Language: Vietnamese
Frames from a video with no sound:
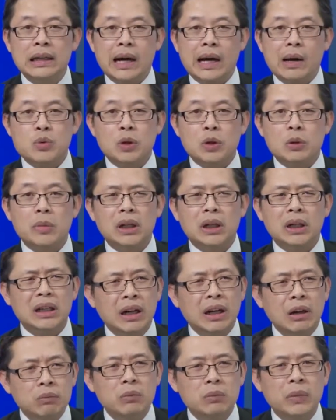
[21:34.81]
áp suất mình nó
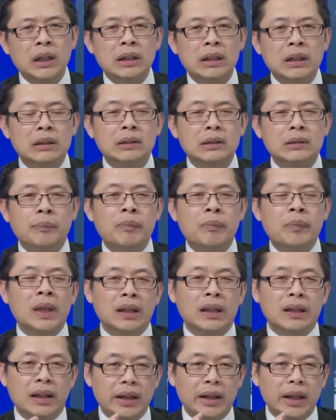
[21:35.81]
không bình thường
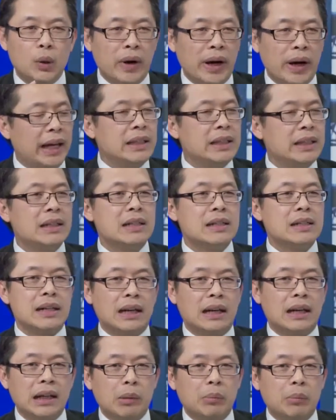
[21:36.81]
thì cái điều hay nhất
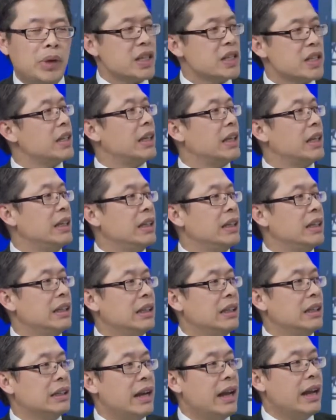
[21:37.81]
rằng là gặp bác sĩ ừ.